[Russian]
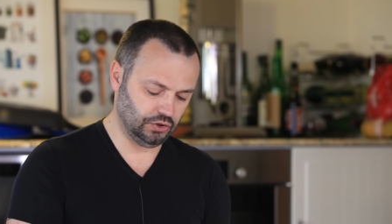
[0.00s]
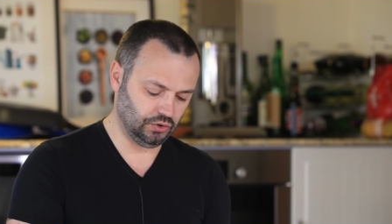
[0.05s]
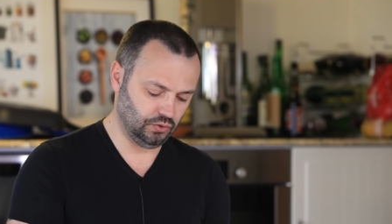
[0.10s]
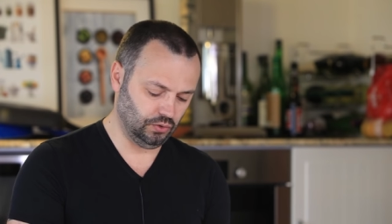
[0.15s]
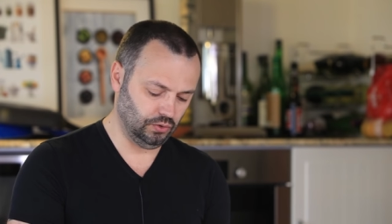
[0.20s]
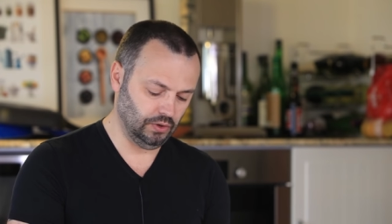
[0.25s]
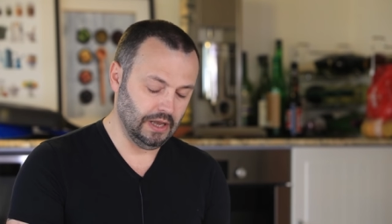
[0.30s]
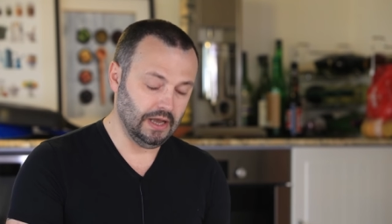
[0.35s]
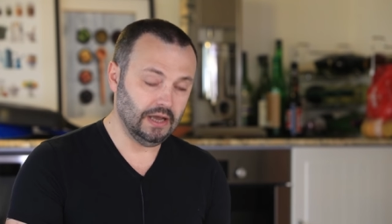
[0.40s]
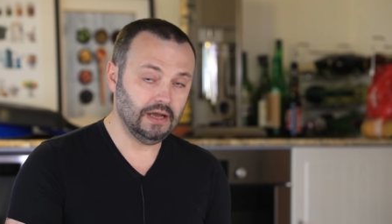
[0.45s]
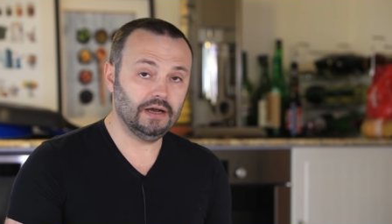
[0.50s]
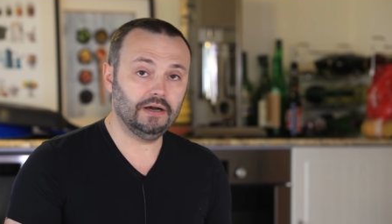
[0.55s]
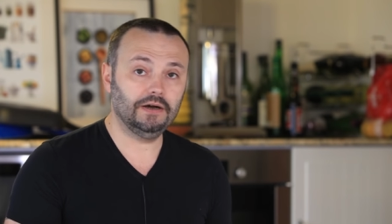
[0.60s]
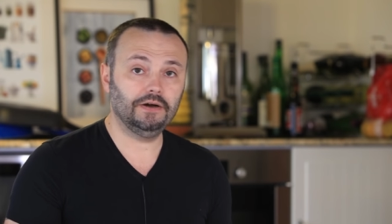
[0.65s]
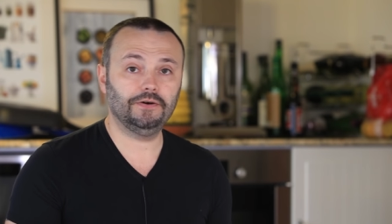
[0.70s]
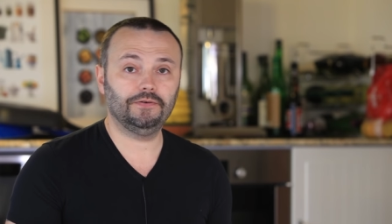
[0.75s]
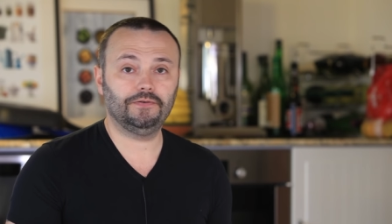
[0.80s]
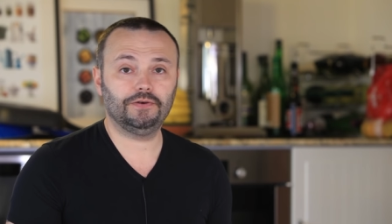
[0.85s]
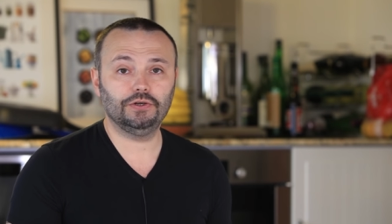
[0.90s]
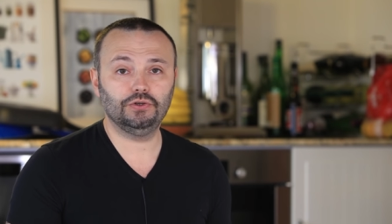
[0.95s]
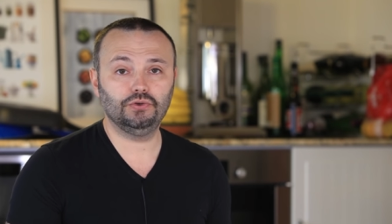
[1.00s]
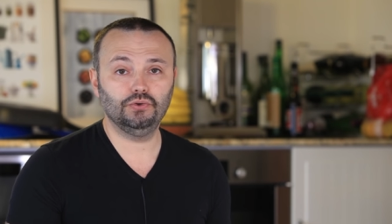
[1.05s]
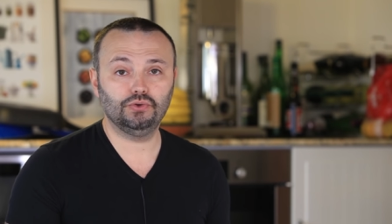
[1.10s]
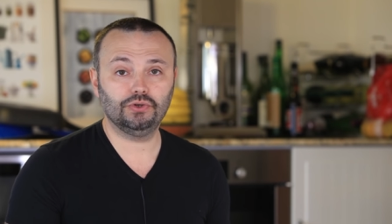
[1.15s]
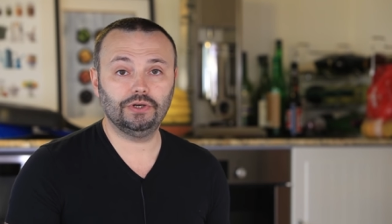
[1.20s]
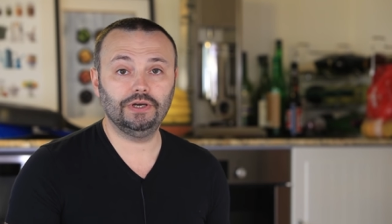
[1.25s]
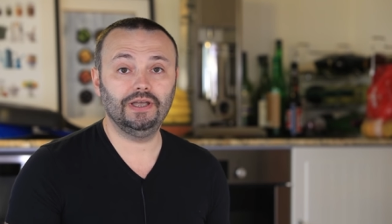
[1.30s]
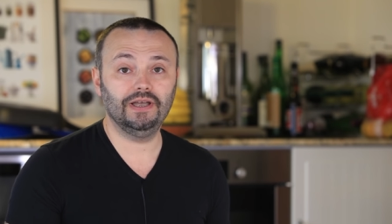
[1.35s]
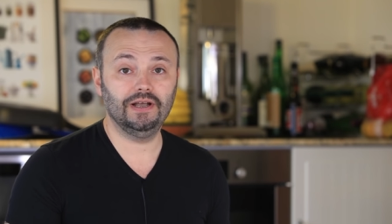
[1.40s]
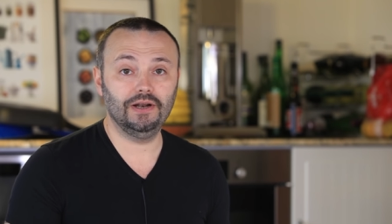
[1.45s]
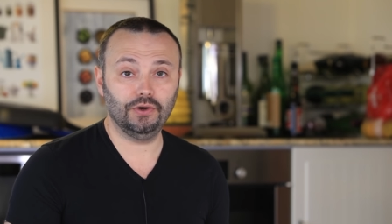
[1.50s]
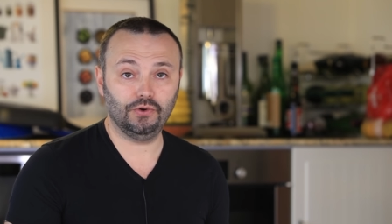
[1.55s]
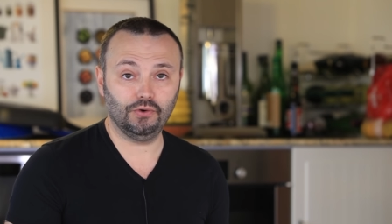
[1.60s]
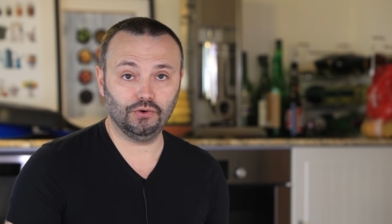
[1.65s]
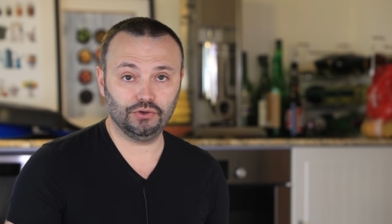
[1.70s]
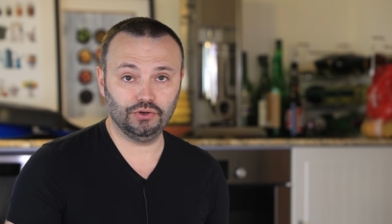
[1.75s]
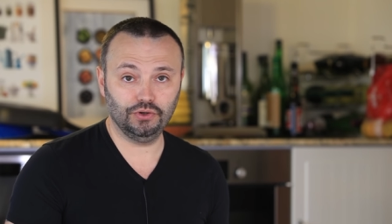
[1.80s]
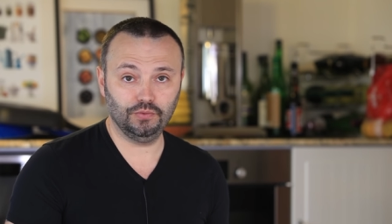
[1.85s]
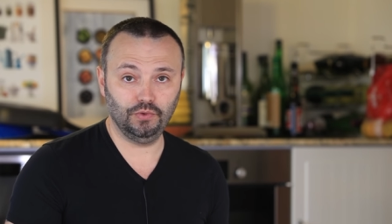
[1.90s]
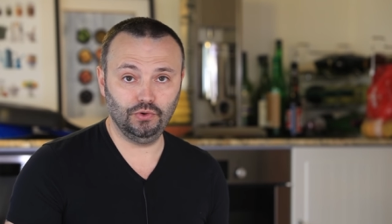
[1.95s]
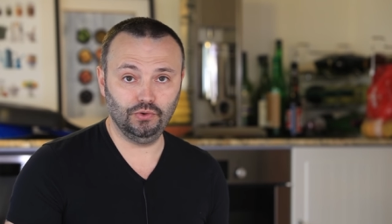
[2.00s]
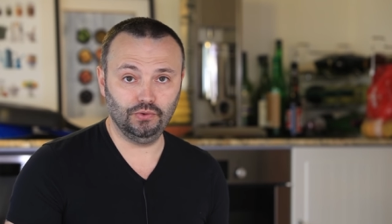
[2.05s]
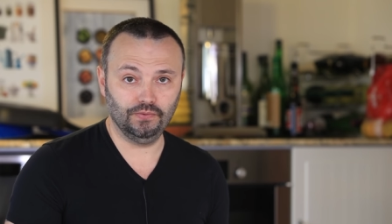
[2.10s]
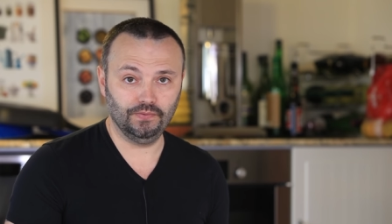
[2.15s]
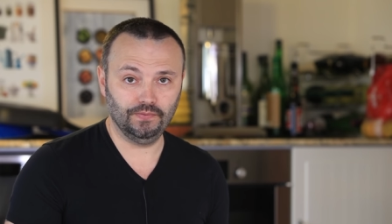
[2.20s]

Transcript: школ французской Le Cordon Bleu.